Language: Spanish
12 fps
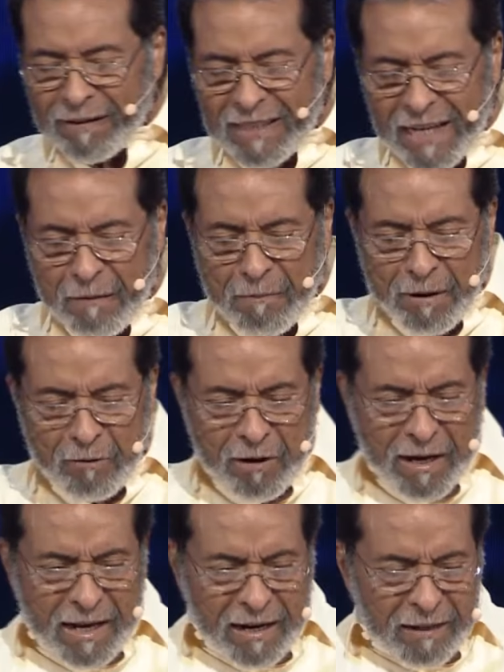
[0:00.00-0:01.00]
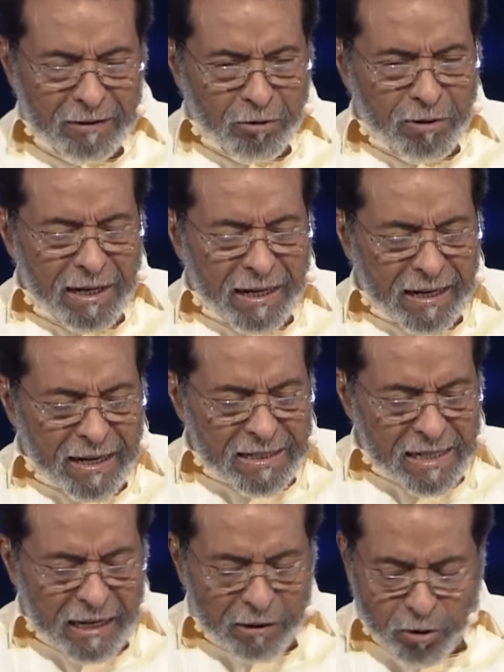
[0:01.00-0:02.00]
las manos en alto, dele
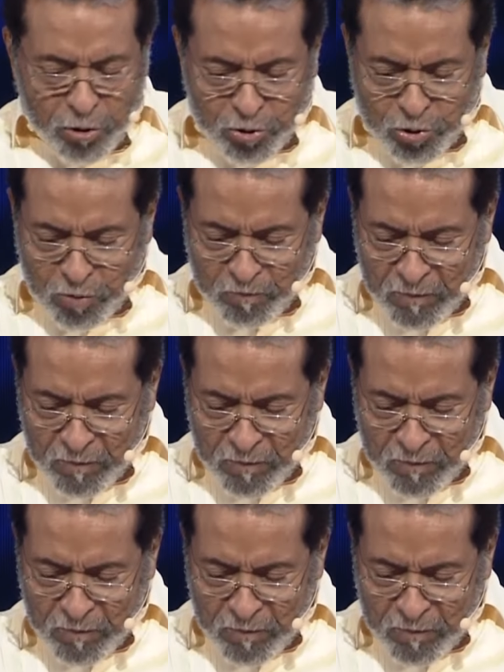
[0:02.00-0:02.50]
gracias a Dios.